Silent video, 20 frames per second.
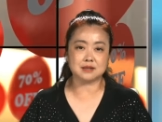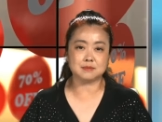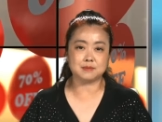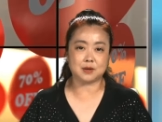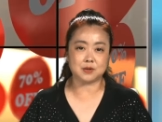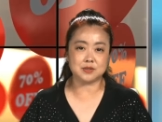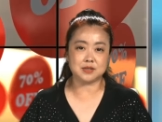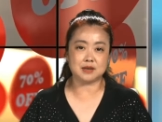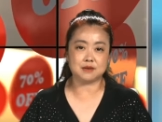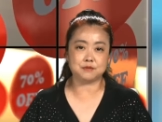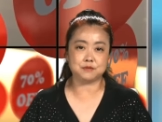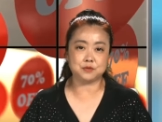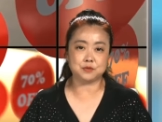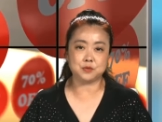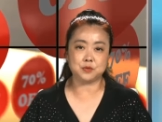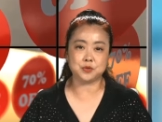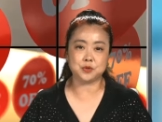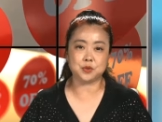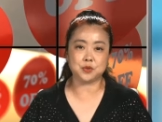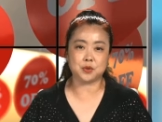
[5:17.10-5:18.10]
保险服
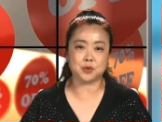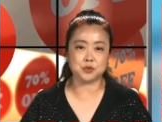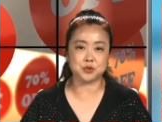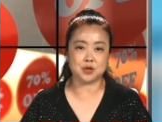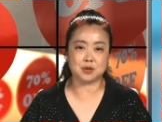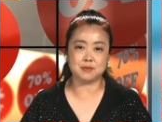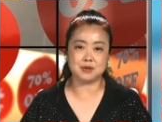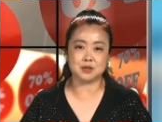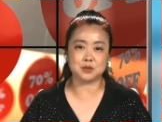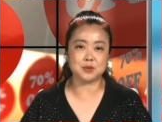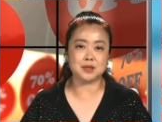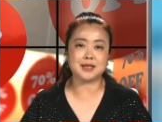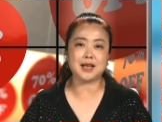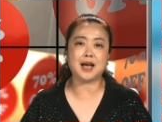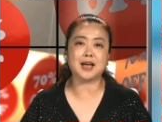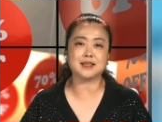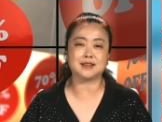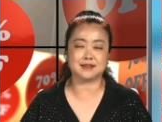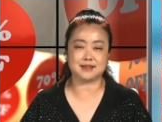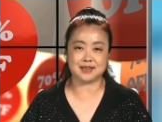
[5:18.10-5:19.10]
务，拥有全美最
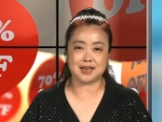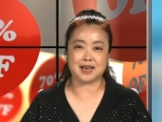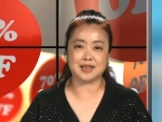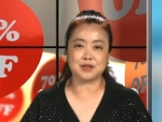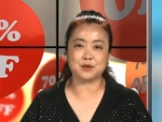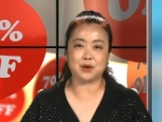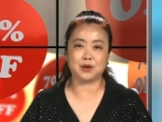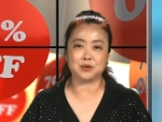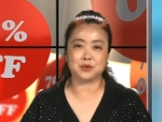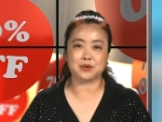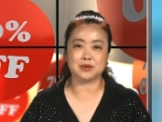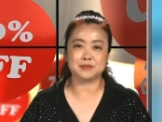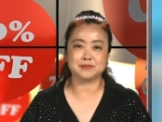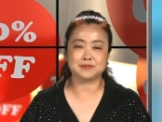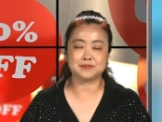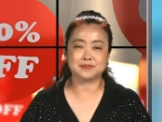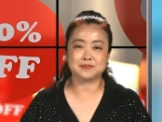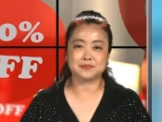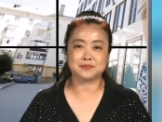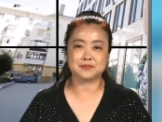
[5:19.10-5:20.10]
大的牙医网络。
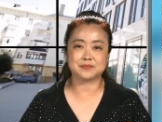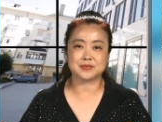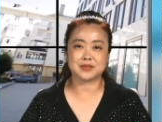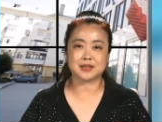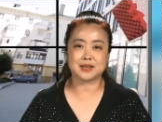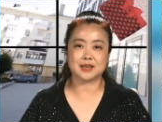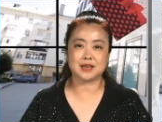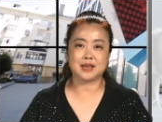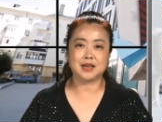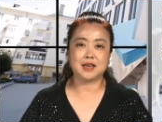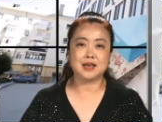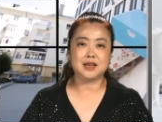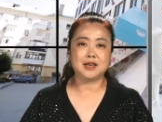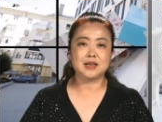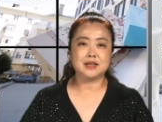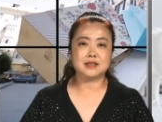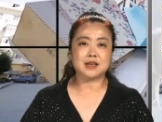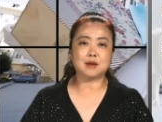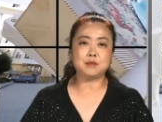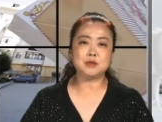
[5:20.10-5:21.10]

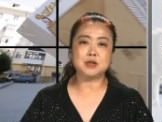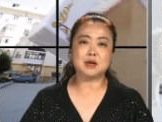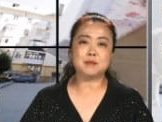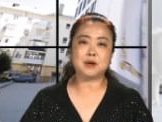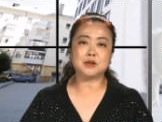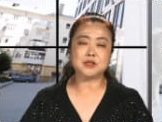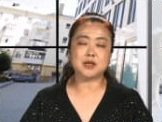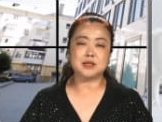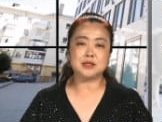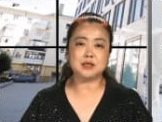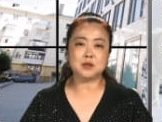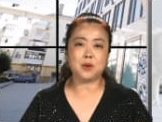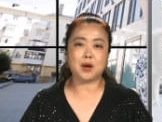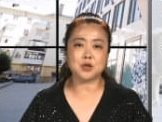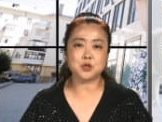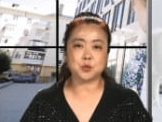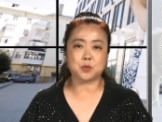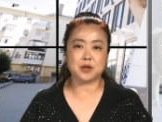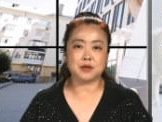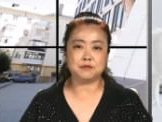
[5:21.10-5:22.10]
他们的保险计划
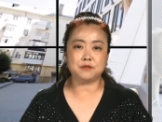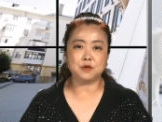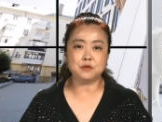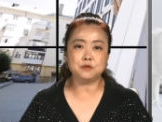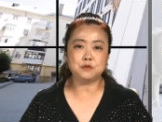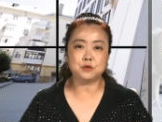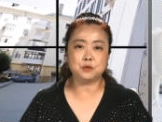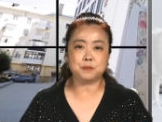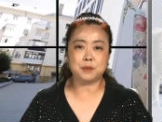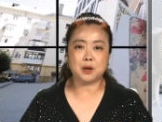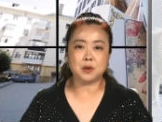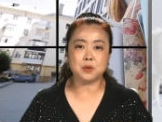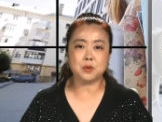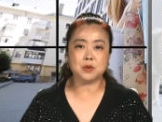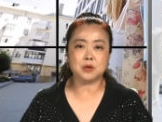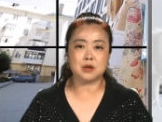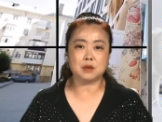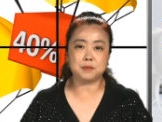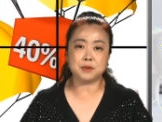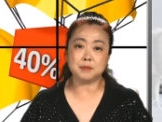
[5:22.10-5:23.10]
种类丰富，包
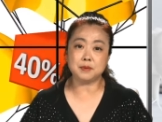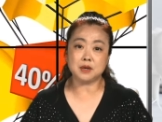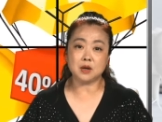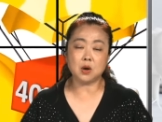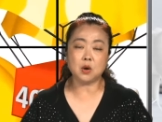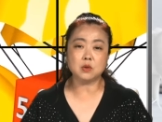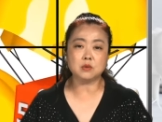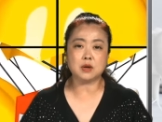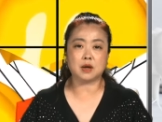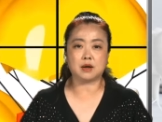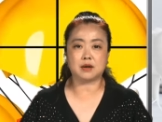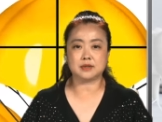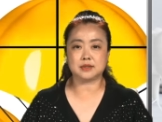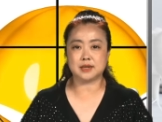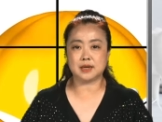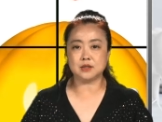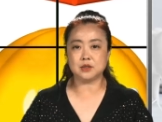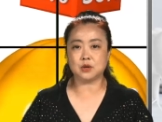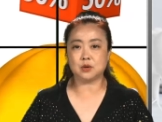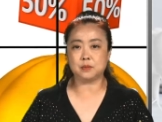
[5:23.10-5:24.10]
括了 PPO 啊、
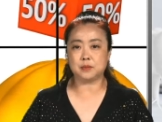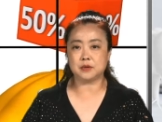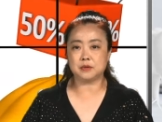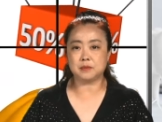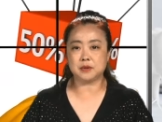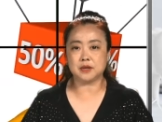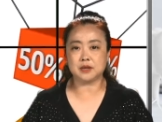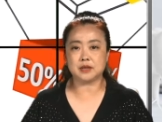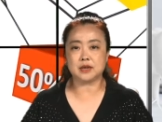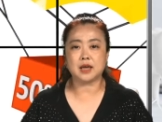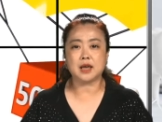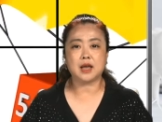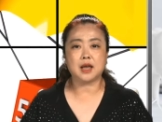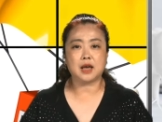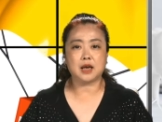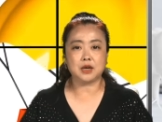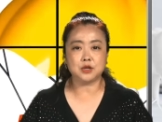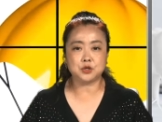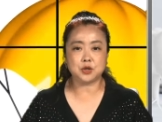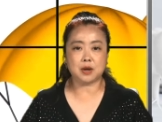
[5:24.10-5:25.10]
Dental Permi。
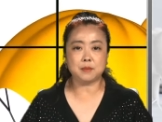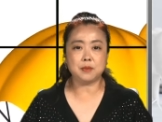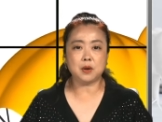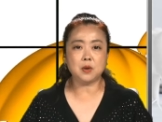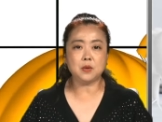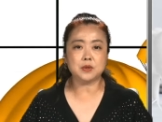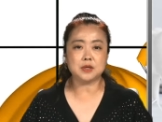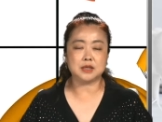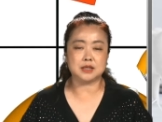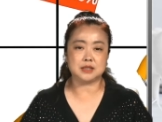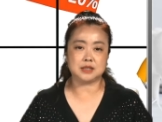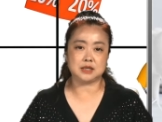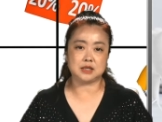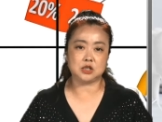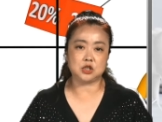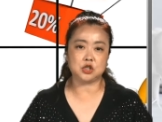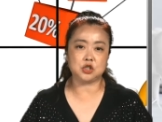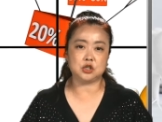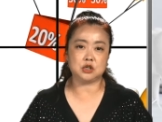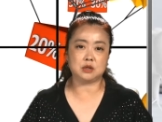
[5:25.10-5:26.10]
HMO 以
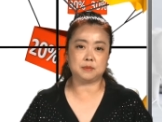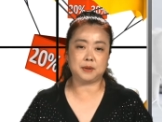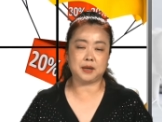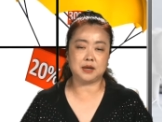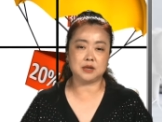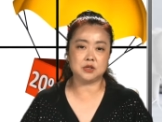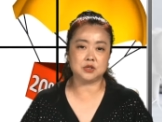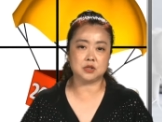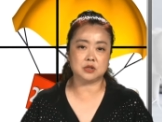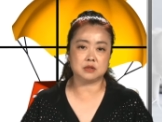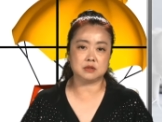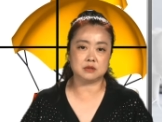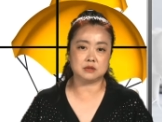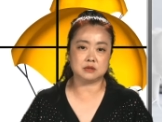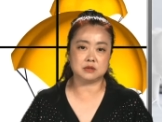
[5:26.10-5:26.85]
及是 Patient